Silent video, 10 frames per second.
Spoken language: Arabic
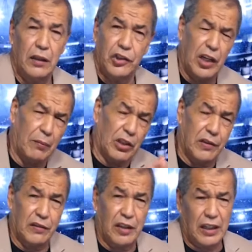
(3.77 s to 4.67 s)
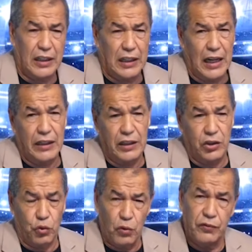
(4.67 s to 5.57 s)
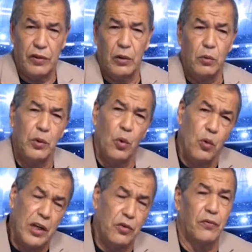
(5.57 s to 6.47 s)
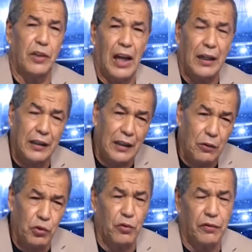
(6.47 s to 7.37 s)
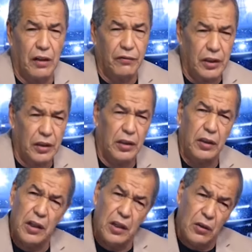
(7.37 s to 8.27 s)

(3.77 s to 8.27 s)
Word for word: الشعب الجزائري كاع اللي يشوف وهو يشوف الحقيقة ويشوف لا فيريتي